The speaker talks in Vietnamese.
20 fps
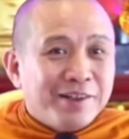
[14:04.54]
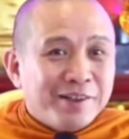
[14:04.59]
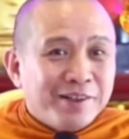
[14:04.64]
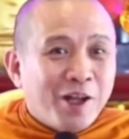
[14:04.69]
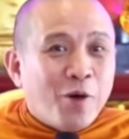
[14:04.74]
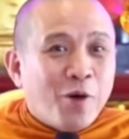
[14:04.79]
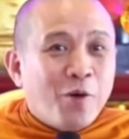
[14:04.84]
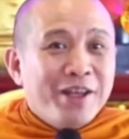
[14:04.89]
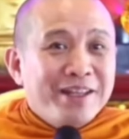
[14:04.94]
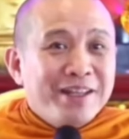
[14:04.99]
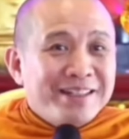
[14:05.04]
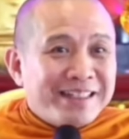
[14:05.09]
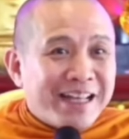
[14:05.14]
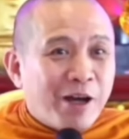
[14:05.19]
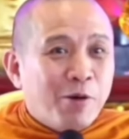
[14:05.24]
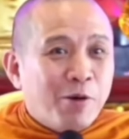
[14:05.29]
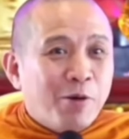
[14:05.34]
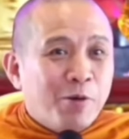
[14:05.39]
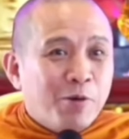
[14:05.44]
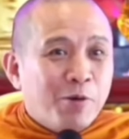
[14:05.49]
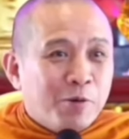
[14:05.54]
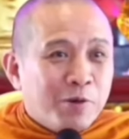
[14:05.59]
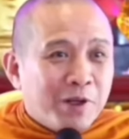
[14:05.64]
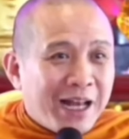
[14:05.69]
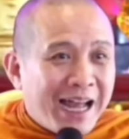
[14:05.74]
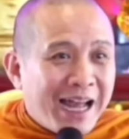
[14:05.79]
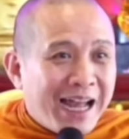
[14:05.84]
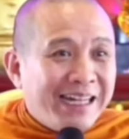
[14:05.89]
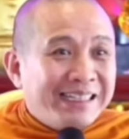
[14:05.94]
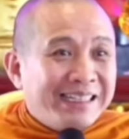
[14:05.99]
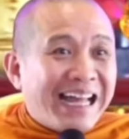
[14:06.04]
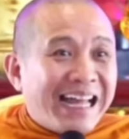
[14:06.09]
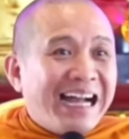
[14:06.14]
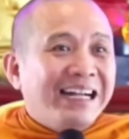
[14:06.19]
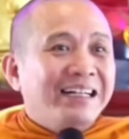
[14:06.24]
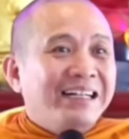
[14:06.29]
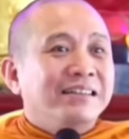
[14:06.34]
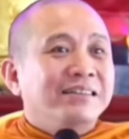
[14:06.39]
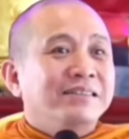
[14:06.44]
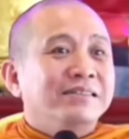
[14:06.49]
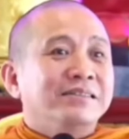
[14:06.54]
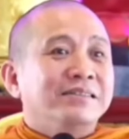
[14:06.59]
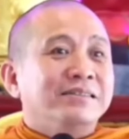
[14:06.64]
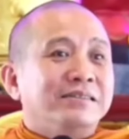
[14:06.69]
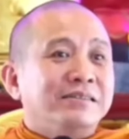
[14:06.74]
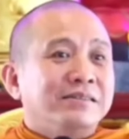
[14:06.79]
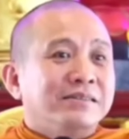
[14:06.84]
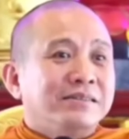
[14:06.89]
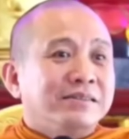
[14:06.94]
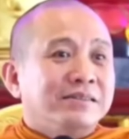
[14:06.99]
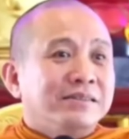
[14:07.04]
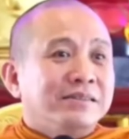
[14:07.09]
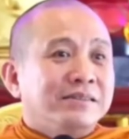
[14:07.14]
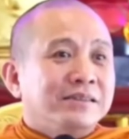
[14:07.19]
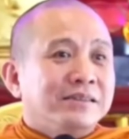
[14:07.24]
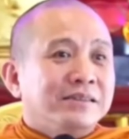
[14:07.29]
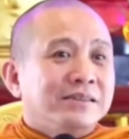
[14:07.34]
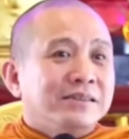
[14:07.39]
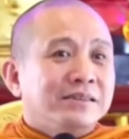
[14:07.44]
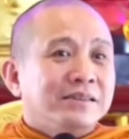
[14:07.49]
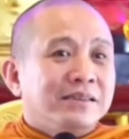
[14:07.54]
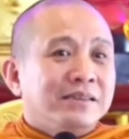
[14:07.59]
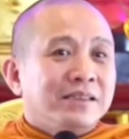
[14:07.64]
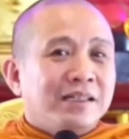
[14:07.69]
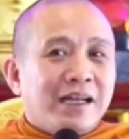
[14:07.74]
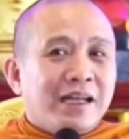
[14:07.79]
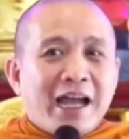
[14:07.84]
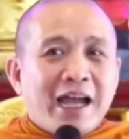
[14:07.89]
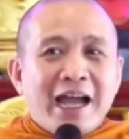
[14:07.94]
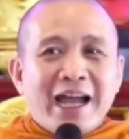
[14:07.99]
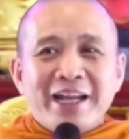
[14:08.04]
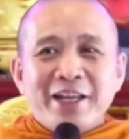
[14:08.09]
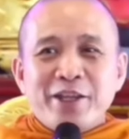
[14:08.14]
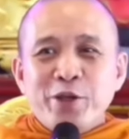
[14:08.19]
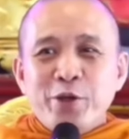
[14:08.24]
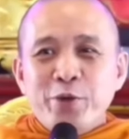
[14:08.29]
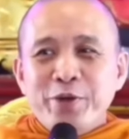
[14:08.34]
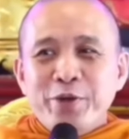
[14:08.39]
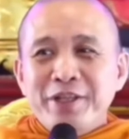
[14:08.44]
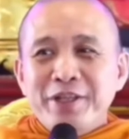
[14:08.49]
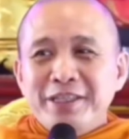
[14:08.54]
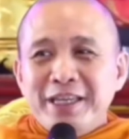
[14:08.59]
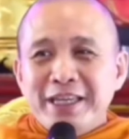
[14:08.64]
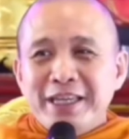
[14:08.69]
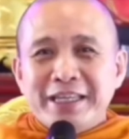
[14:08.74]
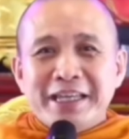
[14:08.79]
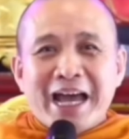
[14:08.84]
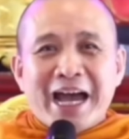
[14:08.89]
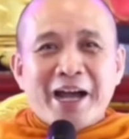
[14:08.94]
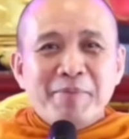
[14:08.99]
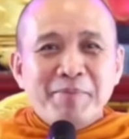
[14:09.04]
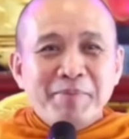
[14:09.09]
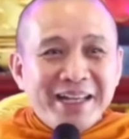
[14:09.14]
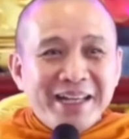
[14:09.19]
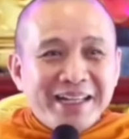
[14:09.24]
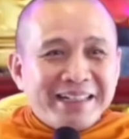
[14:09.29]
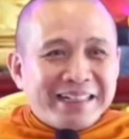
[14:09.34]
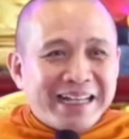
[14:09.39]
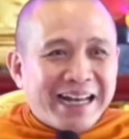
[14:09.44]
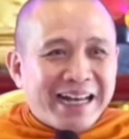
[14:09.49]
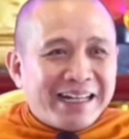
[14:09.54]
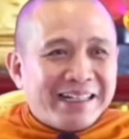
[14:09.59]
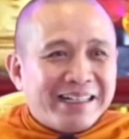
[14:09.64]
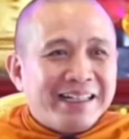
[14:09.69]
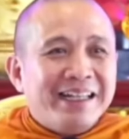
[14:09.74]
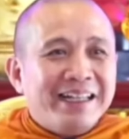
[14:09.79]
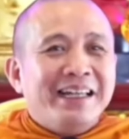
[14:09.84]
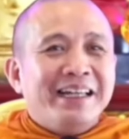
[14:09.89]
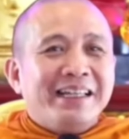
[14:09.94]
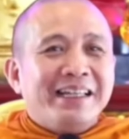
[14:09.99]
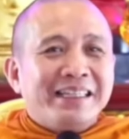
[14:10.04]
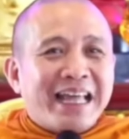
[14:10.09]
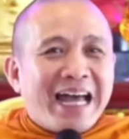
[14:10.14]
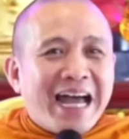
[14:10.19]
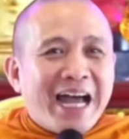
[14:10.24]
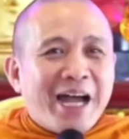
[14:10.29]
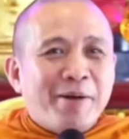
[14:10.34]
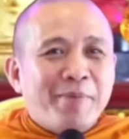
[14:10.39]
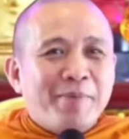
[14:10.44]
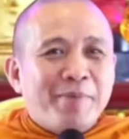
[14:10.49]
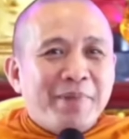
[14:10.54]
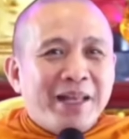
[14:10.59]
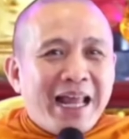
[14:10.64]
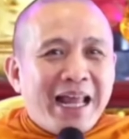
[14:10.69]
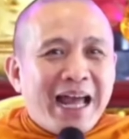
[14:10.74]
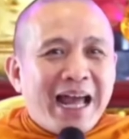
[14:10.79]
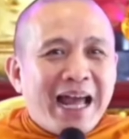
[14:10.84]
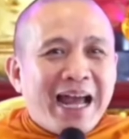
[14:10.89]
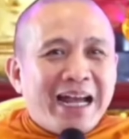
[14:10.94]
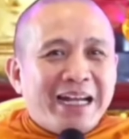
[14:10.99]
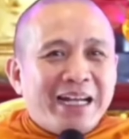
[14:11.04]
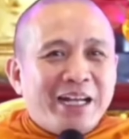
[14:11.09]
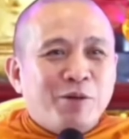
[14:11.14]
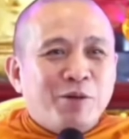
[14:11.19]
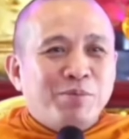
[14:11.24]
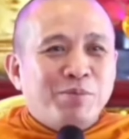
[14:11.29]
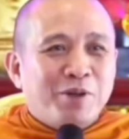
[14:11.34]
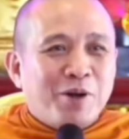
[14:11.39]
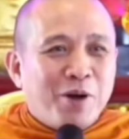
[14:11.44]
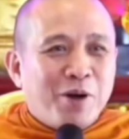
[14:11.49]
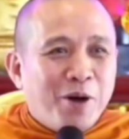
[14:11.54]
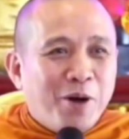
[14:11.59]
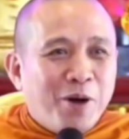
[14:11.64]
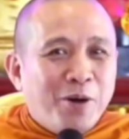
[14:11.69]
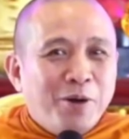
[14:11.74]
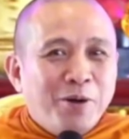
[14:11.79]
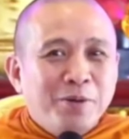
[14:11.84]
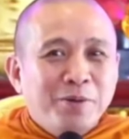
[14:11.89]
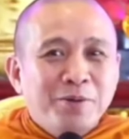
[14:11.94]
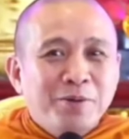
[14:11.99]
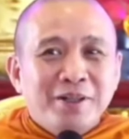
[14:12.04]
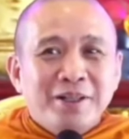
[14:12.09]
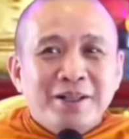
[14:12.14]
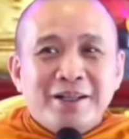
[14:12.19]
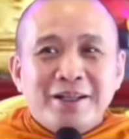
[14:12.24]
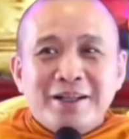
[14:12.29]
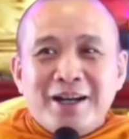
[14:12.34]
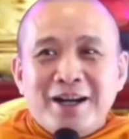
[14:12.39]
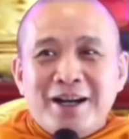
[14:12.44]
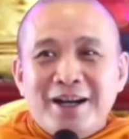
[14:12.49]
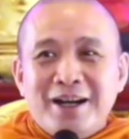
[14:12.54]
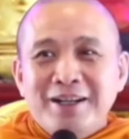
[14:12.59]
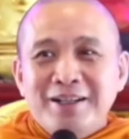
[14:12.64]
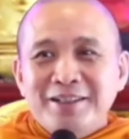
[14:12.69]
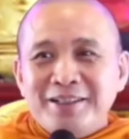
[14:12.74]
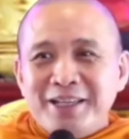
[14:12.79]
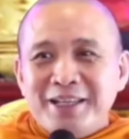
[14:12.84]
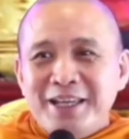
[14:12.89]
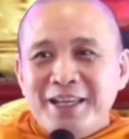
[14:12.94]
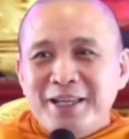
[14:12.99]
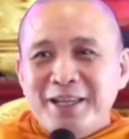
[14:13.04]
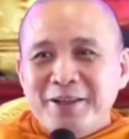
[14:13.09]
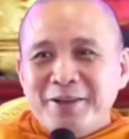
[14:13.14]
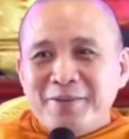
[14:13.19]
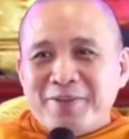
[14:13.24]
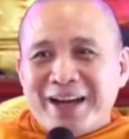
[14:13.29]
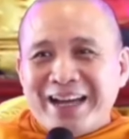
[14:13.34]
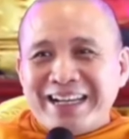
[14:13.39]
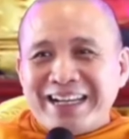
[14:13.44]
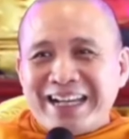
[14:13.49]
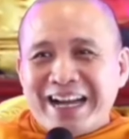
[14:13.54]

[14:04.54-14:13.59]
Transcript: nỗi sầu lại tăng an vui vì đã biết rằng tham là gốc khổ cớ chi phải